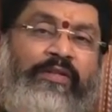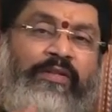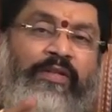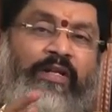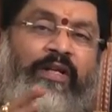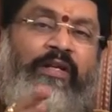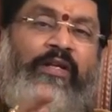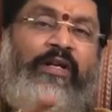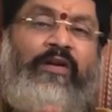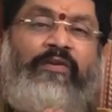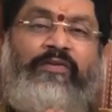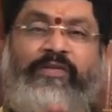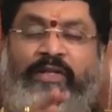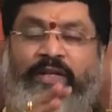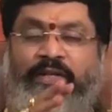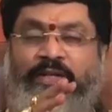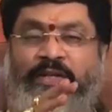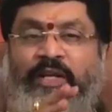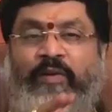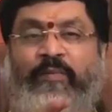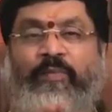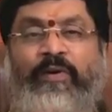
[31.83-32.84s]
సంతానం కావాల్సిన
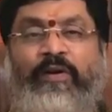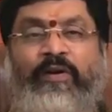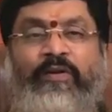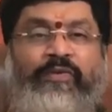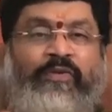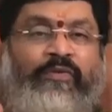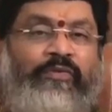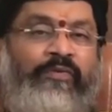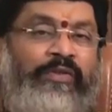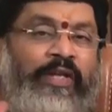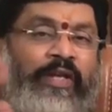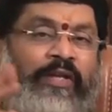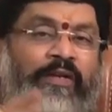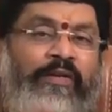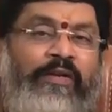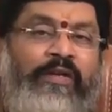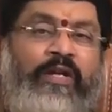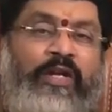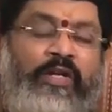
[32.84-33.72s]
అన్ని ఏర్పాట్లు జరుగుతాయి